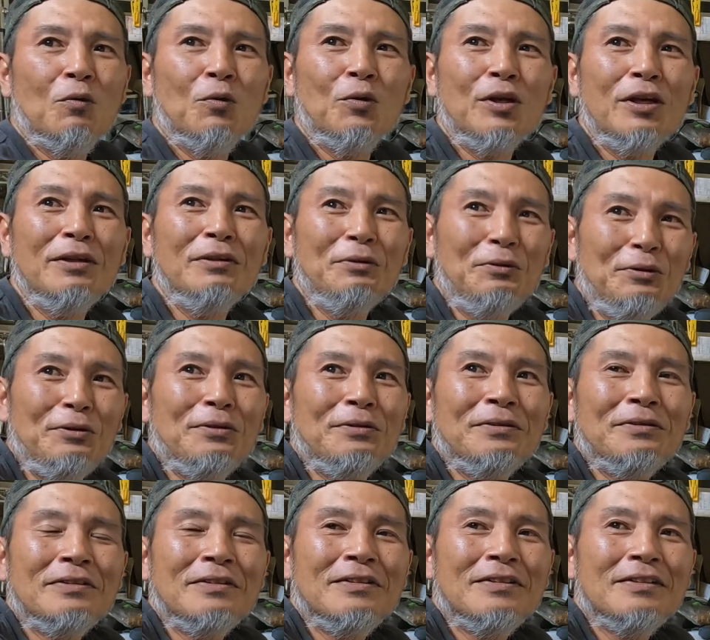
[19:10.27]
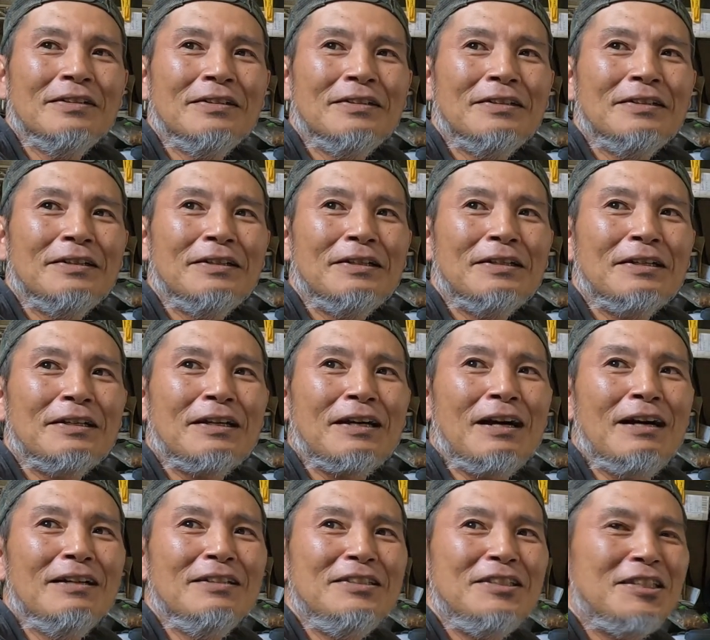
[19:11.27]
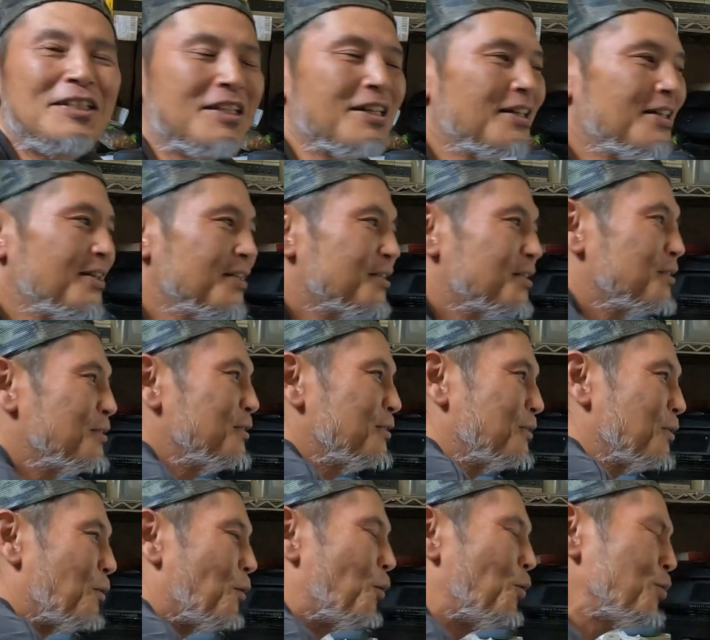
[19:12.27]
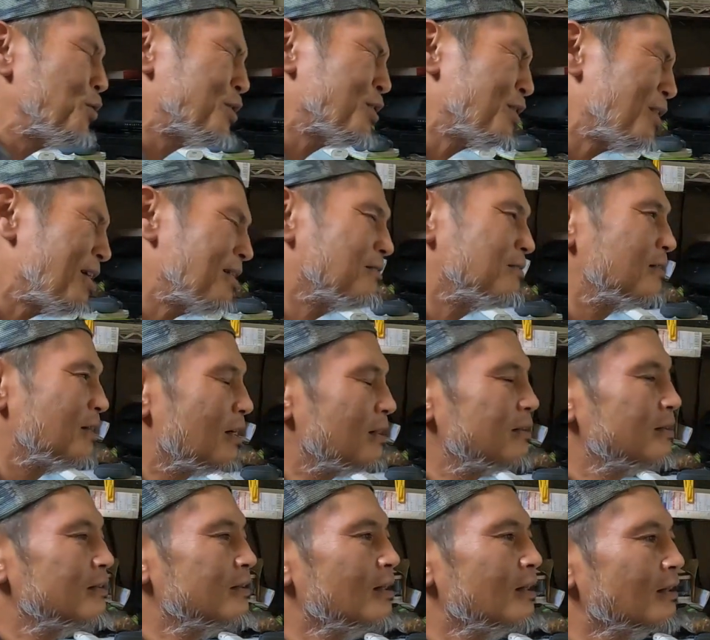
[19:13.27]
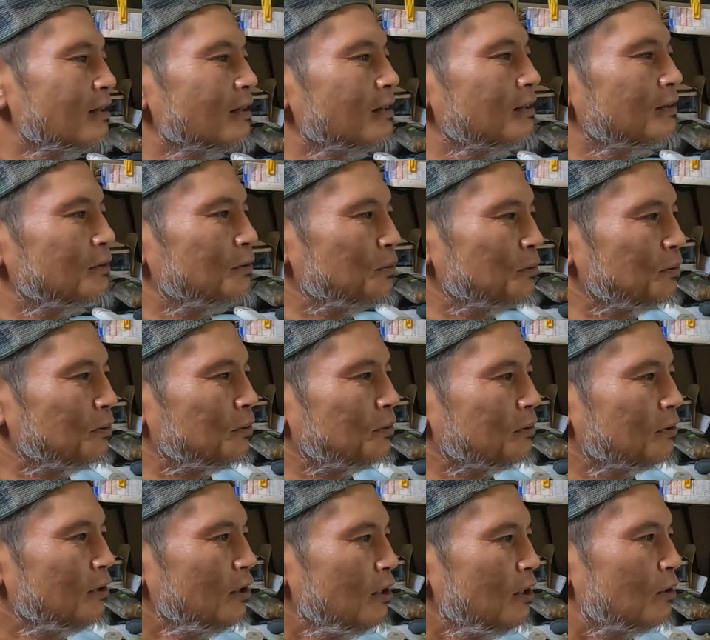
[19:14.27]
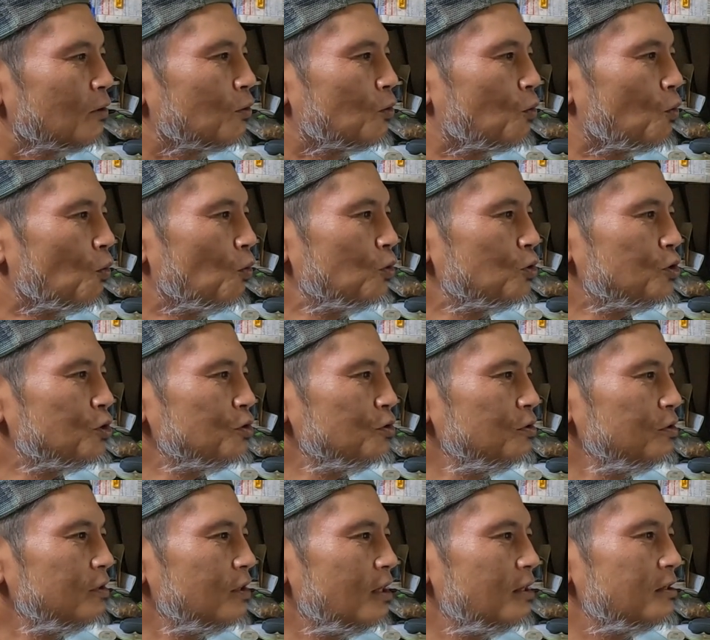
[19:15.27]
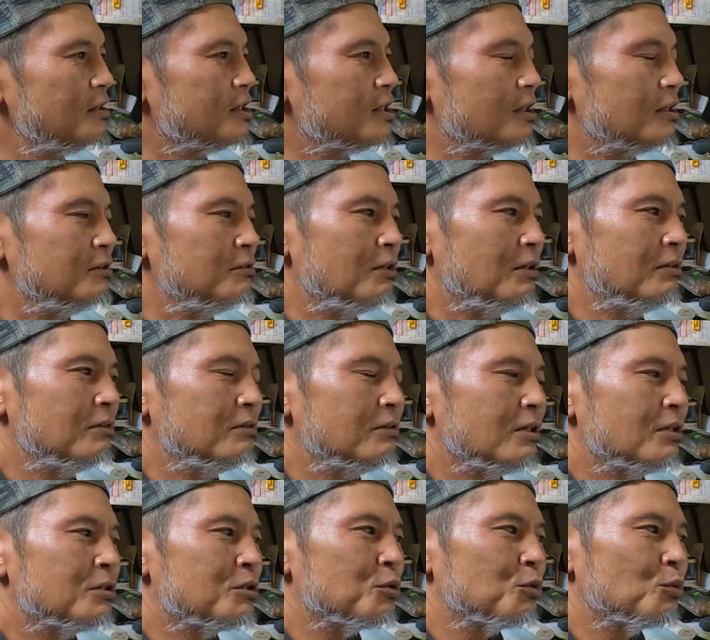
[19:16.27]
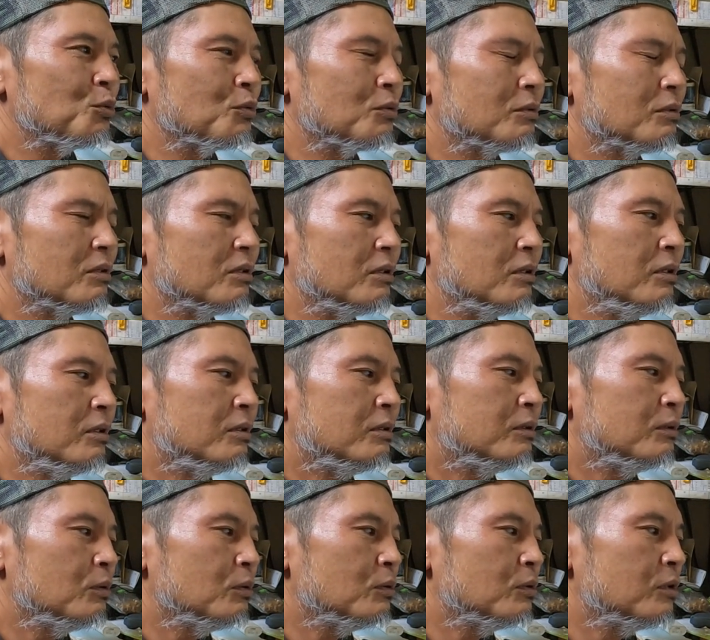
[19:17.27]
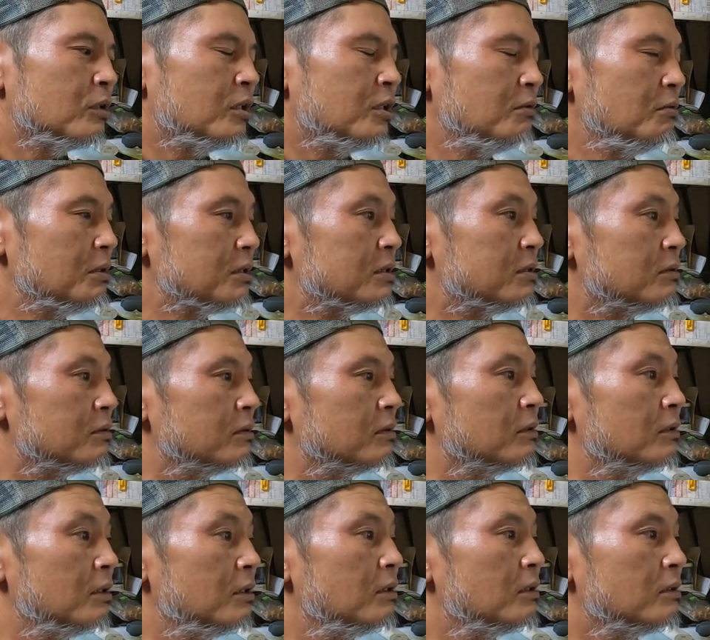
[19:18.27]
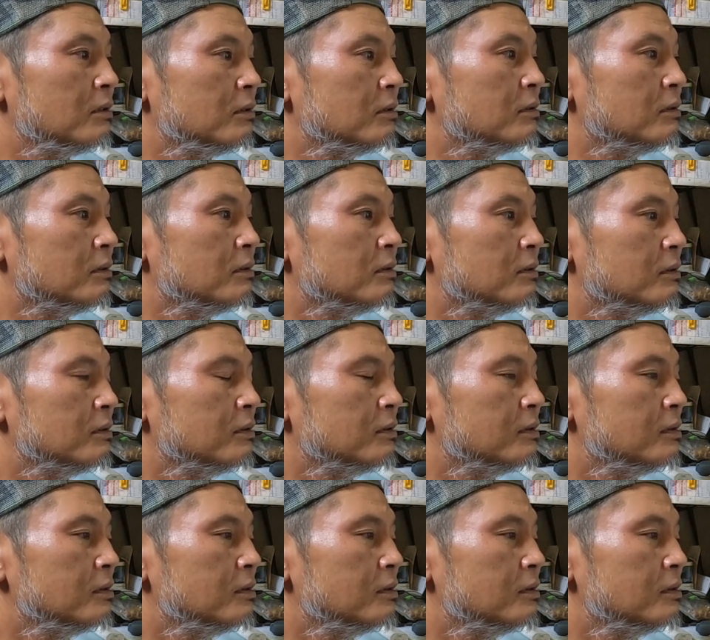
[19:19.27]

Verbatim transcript: 俺の感じからすると、おそらくなんだけど、はいはいはい、50年ちゃ言わんぐらいちょっと言っとる気はするよね。うん、だって